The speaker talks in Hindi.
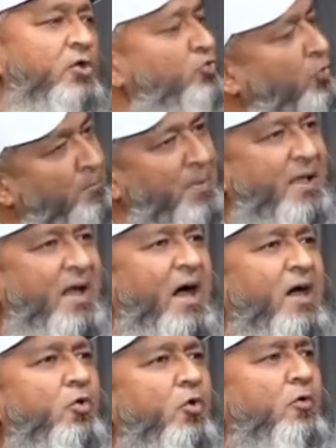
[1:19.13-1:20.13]
तुम
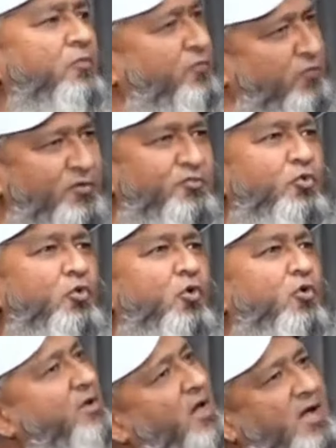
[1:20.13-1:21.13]
बेकार हो फजूल
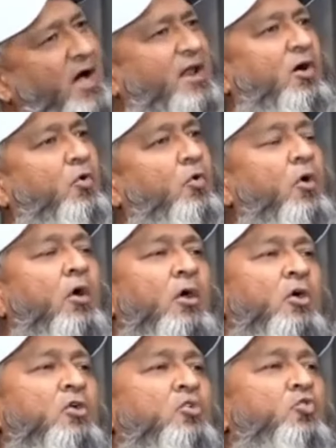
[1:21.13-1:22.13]
हो नकारा हो
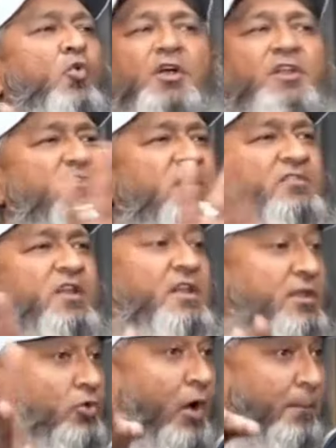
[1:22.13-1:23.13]
कोई डिस्कशन
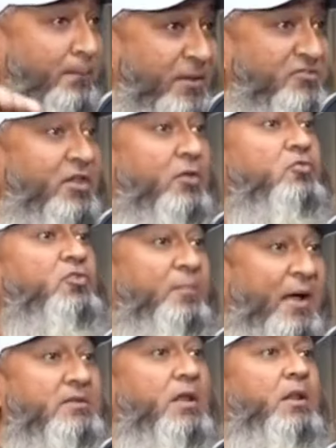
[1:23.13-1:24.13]
नहीं है तो अब बच्चे उससे
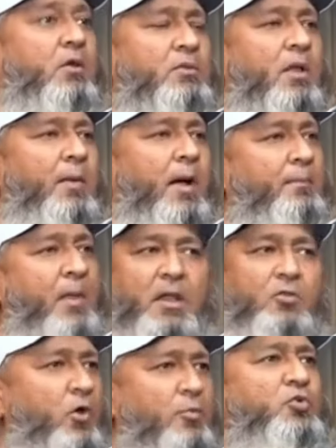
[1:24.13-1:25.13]
बात कर रहा होता है बाप
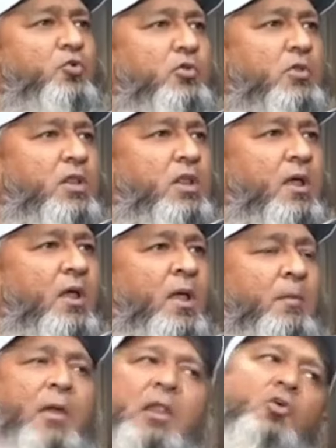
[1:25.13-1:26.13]
पहले दौर में थोड़ी होता था
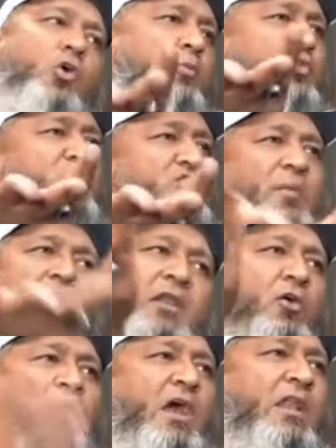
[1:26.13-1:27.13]
पहले दौर में तो
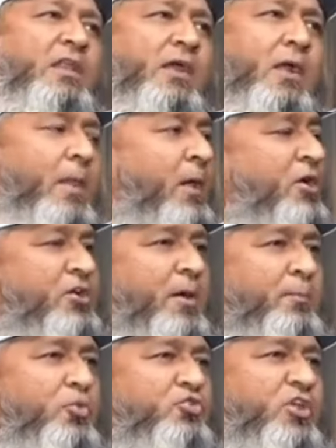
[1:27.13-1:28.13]
चमाटे और गालियाँ
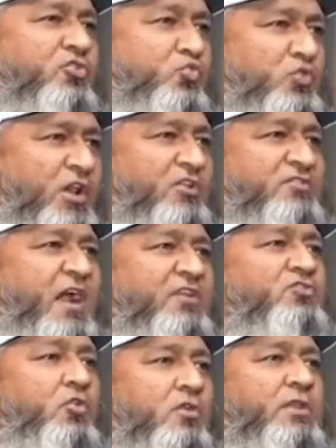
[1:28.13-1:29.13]
डब्बू से स्कूटर
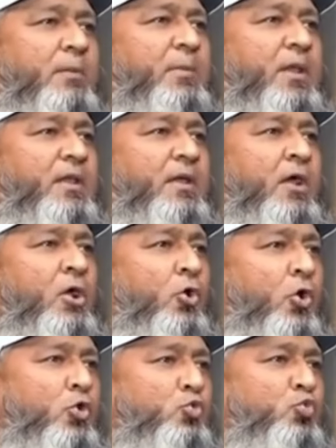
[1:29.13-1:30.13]
स्टार्ट छोड़ दिया अब्बा ने
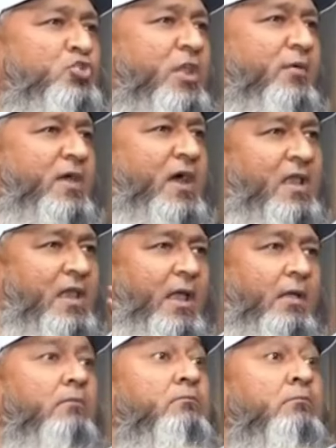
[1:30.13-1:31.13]
और कूटते हुए घर लिया
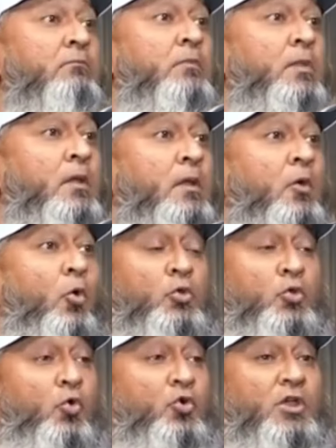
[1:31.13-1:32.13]
आए
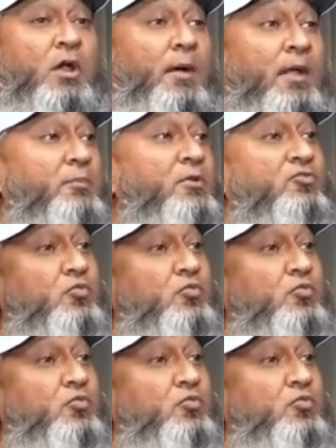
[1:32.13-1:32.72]
और लोगों ने कहा भाई अपनी